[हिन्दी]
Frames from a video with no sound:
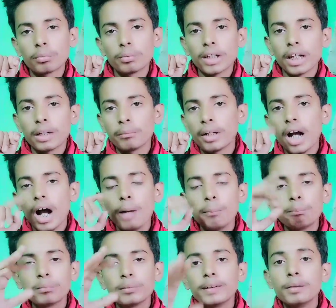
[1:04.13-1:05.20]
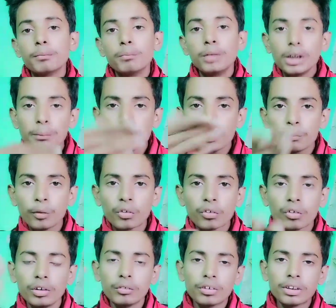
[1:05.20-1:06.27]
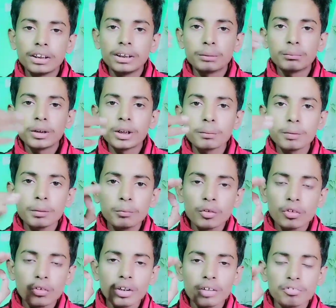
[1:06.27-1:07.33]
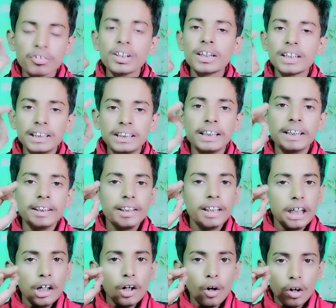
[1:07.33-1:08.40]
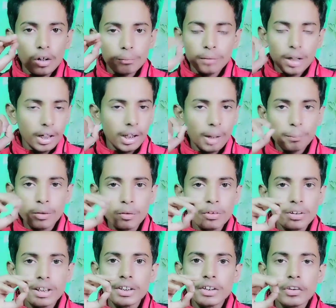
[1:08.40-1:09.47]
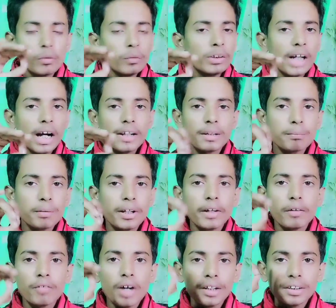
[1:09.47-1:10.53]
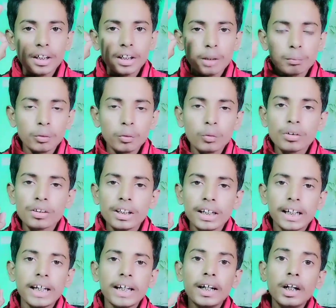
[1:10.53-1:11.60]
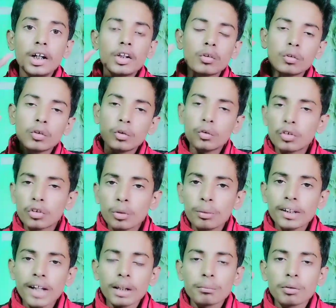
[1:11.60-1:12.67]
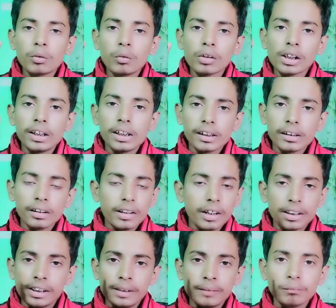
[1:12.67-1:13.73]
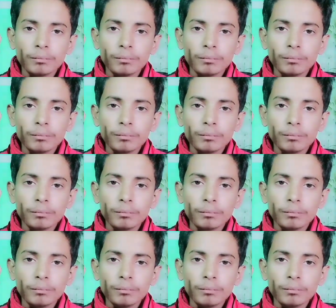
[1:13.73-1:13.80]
बनाने में आप मल्टीपल बुक्स को यूज़ कीजिए मल्टीपल बुक्स को रेफ़र कीजिए और अगर आप ट्यूशन स्कूल जहाँ से पढ़े हैं वहाँ से अगर आप नोट्स लिखे हैं तो उन नोट्स को भी साथ में खोल कर रखिए